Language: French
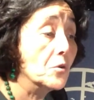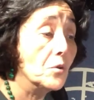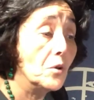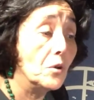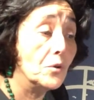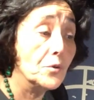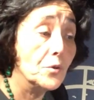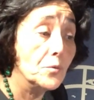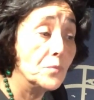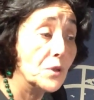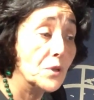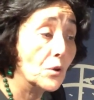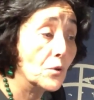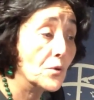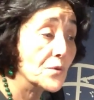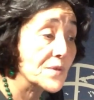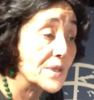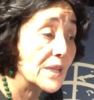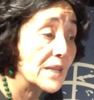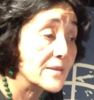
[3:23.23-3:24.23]
en
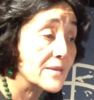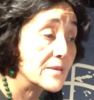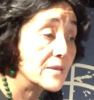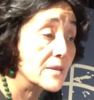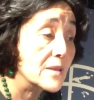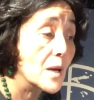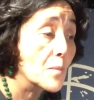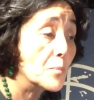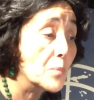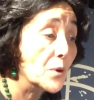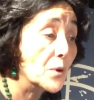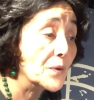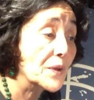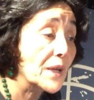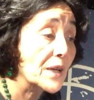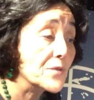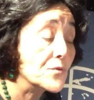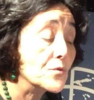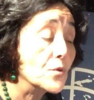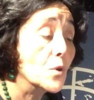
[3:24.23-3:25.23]
2011, il a signé un plan
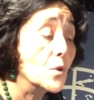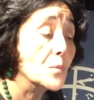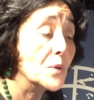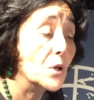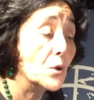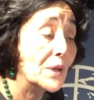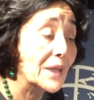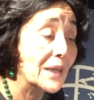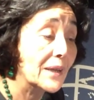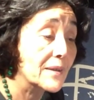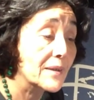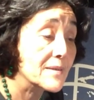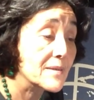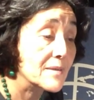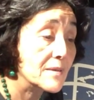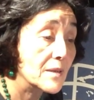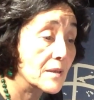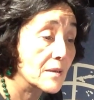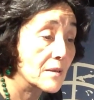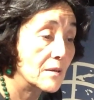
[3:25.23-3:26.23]
d'action, mais on est
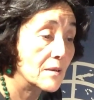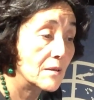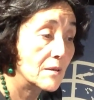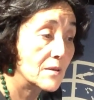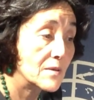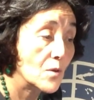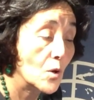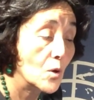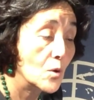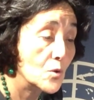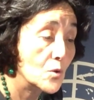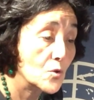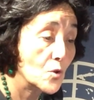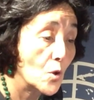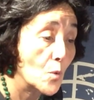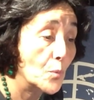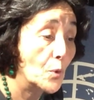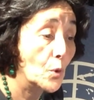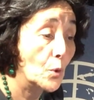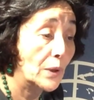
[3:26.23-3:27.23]
resté euh,
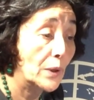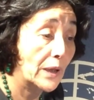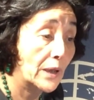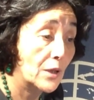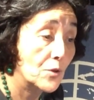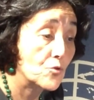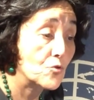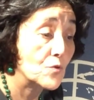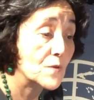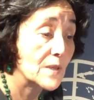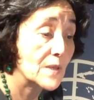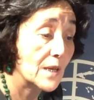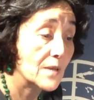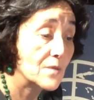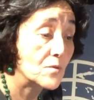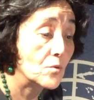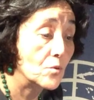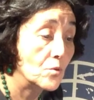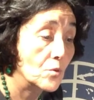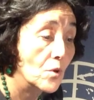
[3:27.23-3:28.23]
sans, progrès jusqu'à
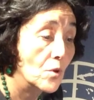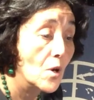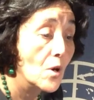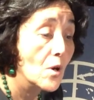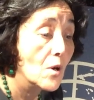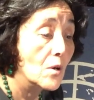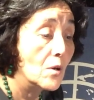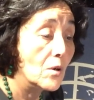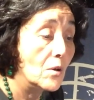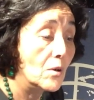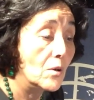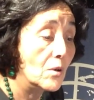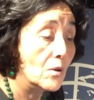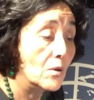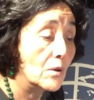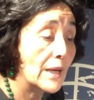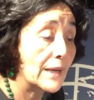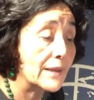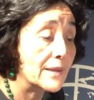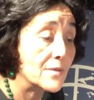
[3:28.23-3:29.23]
ce que euh,
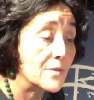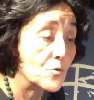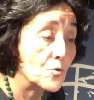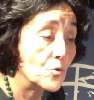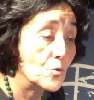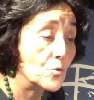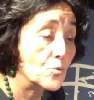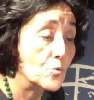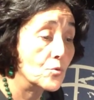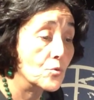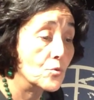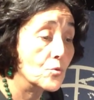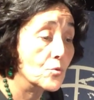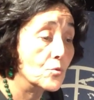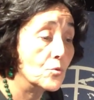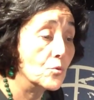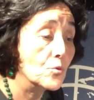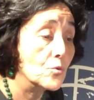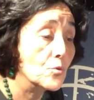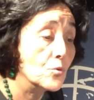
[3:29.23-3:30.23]
la question du,
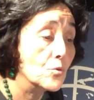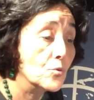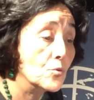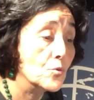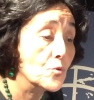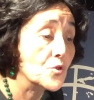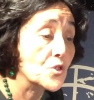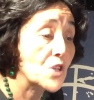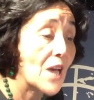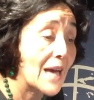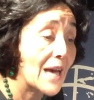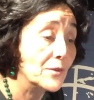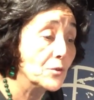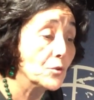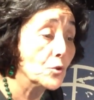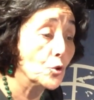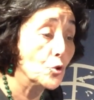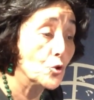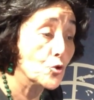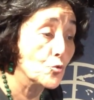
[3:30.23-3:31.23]
de, de, Tchad
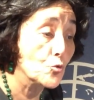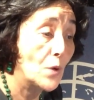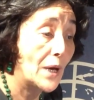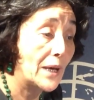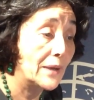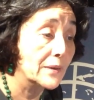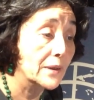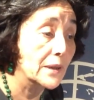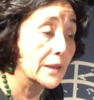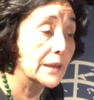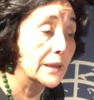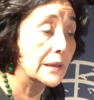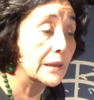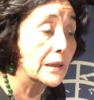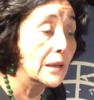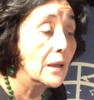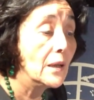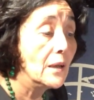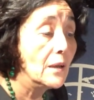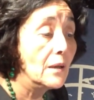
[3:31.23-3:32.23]
rejoindre
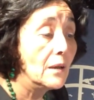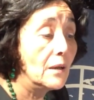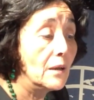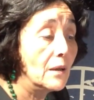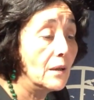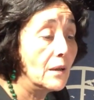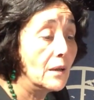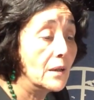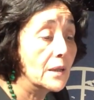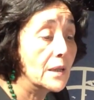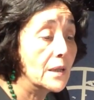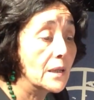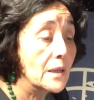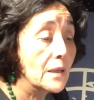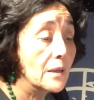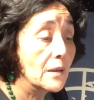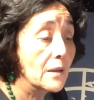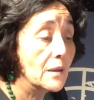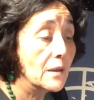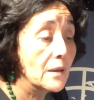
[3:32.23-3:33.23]
euh,
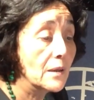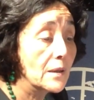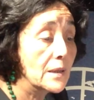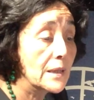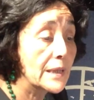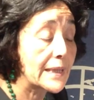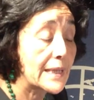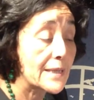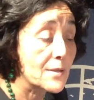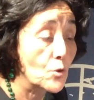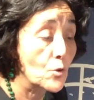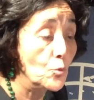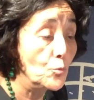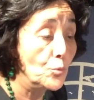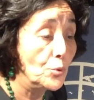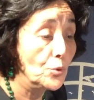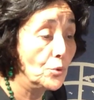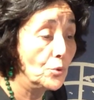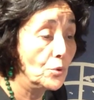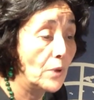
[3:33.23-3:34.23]
les, casques
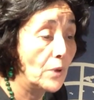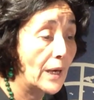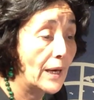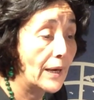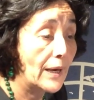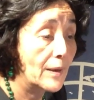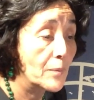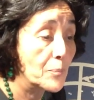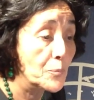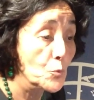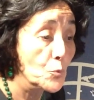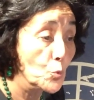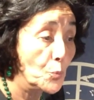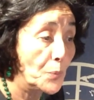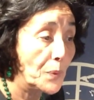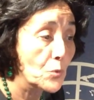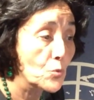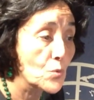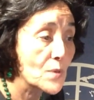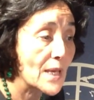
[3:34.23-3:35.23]
bleus nous,
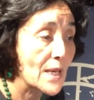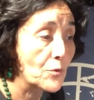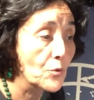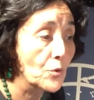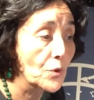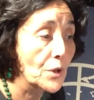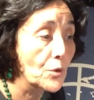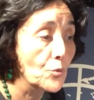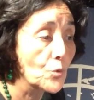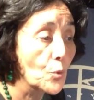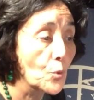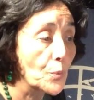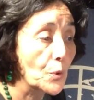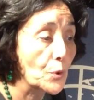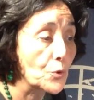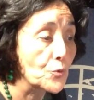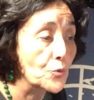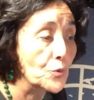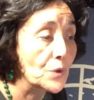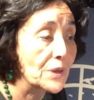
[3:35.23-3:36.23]
nous, a donné une
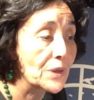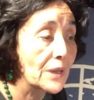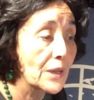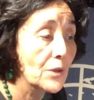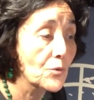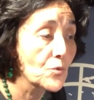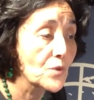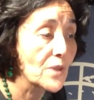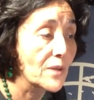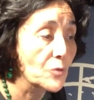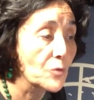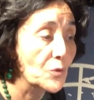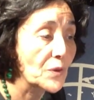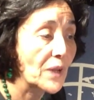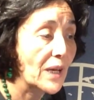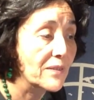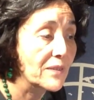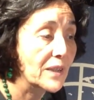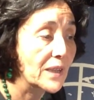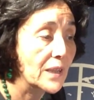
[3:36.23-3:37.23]
opportunité. Nous avons
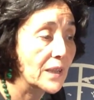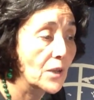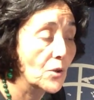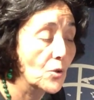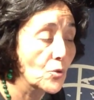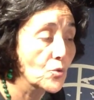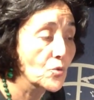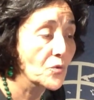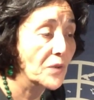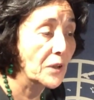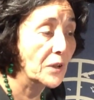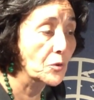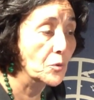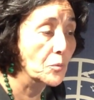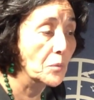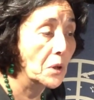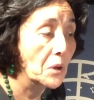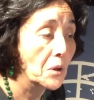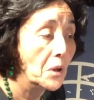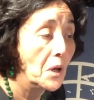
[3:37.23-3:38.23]
travaillé et le
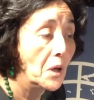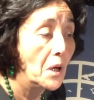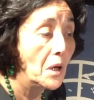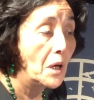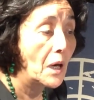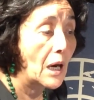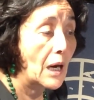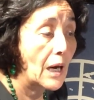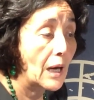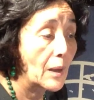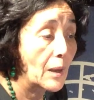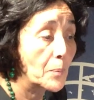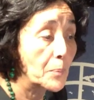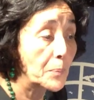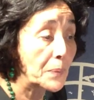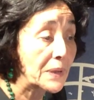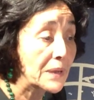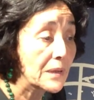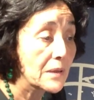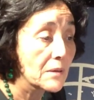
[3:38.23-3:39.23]
gouvernement a
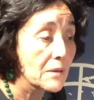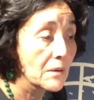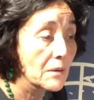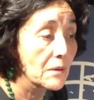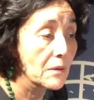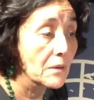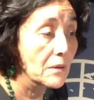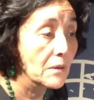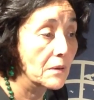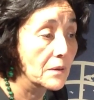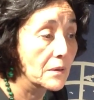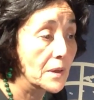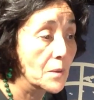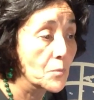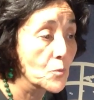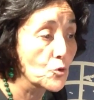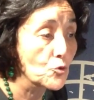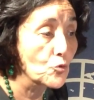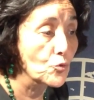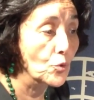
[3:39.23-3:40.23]
pris des
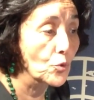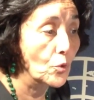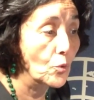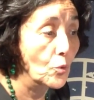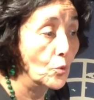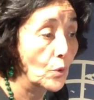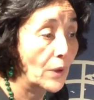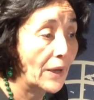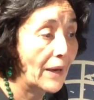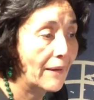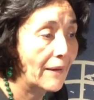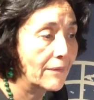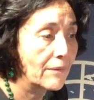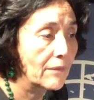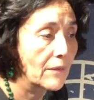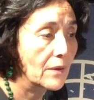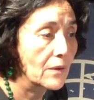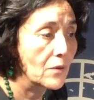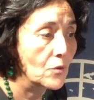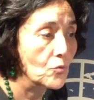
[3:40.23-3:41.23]
mesures
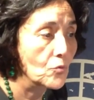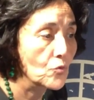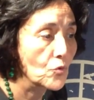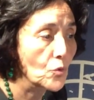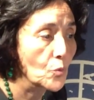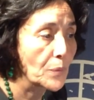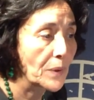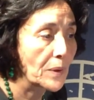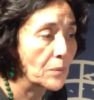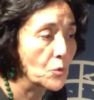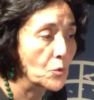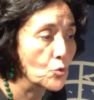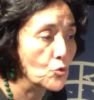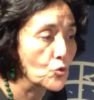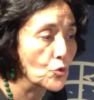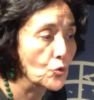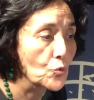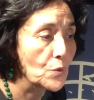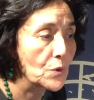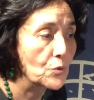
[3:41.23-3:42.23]
concrètes qui nous ont permis
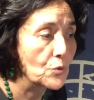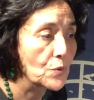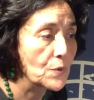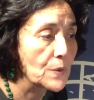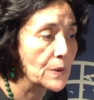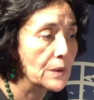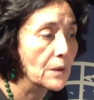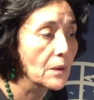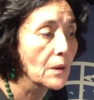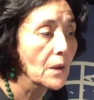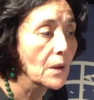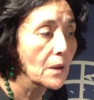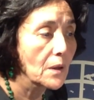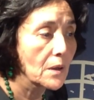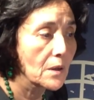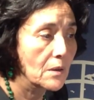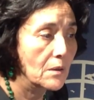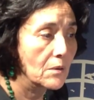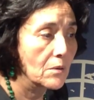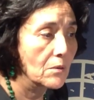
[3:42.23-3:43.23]
aujourd'hui de dire
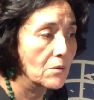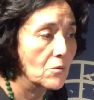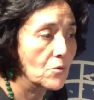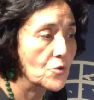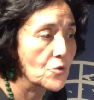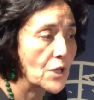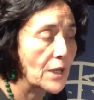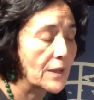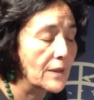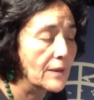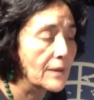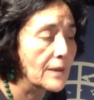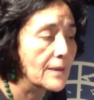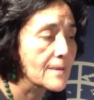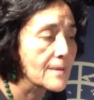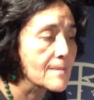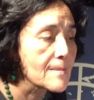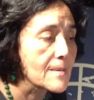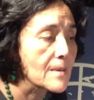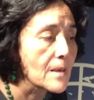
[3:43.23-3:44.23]
que le Tchad est
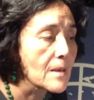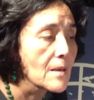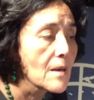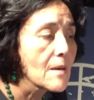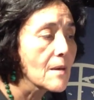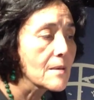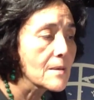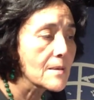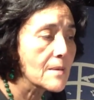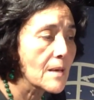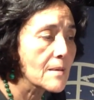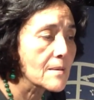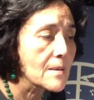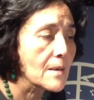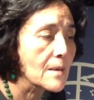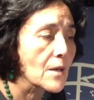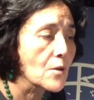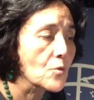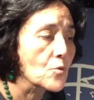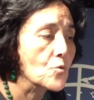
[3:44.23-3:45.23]
délisté. Ça, c'est
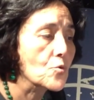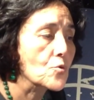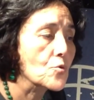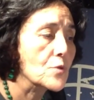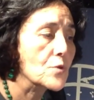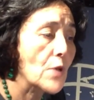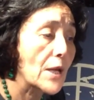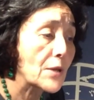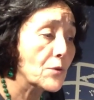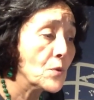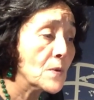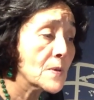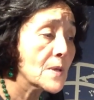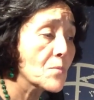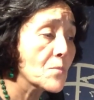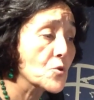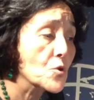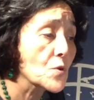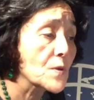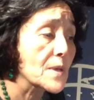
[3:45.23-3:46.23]
quelque chose. La
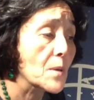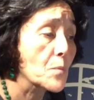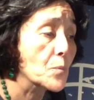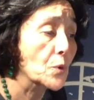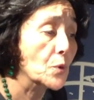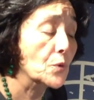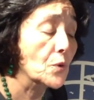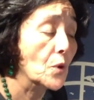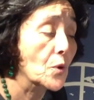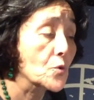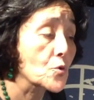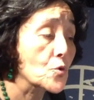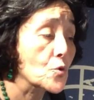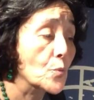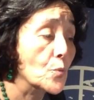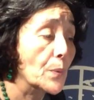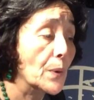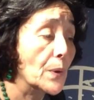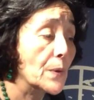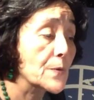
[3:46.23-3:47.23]
deuxième chose importante, je
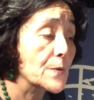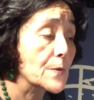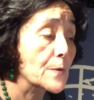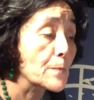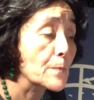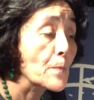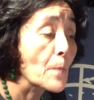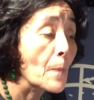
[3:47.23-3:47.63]
pense,